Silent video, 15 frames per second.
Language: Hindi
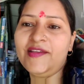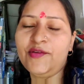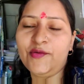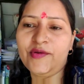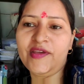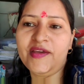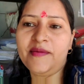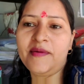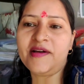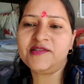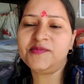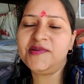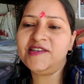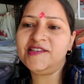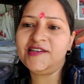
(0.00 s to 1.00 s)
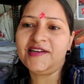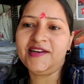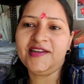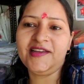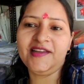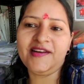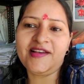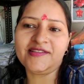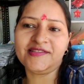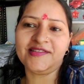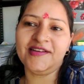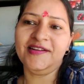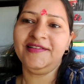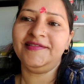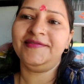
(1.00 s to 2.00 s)
क्योंकि अब हस्बैंड जी करेंगे
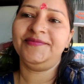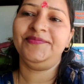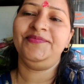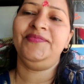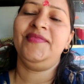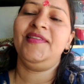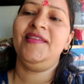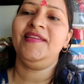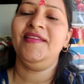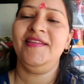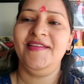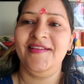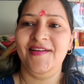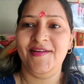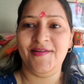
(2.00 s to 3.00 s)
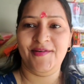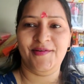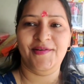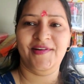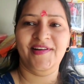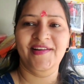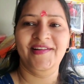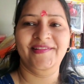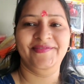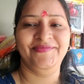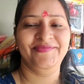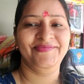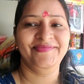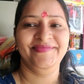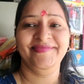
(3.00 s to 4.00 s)
नाश्ता
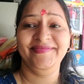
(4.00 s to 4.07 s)
और